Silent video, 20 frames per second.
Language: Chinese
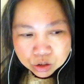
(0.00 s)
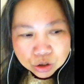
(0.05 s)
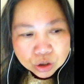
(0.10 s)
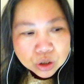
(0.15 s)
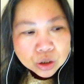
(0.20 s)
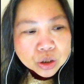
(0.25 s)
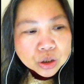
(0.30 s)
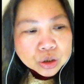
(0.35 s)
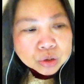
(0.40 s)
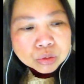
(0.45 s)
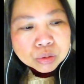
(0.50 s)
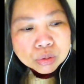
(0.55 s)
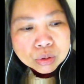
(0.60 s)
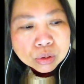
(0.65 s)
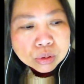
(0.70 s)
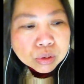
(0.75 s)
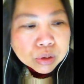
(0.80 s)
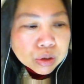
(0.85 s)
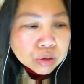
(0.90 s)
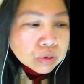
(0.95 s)
就是赤裸
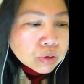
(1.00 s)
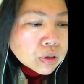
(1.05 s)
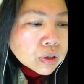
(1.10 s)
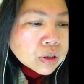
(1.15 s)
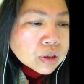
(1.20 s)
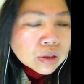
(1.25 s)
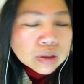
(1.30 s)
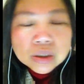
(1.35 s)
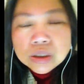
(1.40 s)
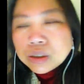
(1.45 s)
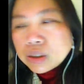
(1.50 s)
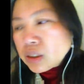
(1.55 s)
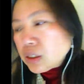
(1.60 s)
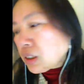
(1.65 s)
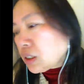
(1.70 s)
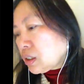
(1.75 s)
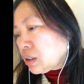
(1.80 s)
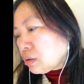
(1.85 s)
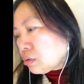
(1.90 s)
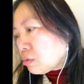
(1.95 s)
裸就是
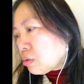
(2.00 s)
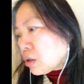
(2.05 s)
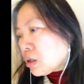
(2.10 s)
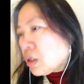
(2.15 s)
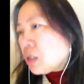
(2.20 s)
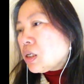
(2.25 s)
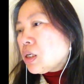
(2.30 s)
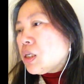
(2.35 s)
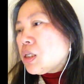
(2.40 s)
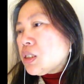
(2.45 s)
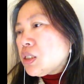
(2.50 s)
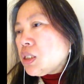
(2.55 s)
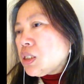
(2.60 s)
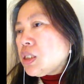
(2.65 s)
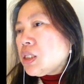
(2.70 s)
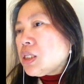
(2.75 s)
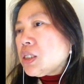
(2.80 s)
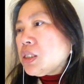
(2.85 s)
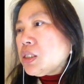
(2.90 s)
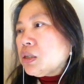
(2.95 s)
钱的关，
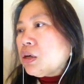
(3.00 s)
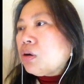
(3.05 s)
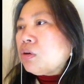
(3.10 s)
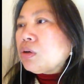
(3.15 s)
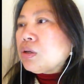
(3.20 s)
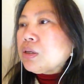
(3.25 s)
金钱交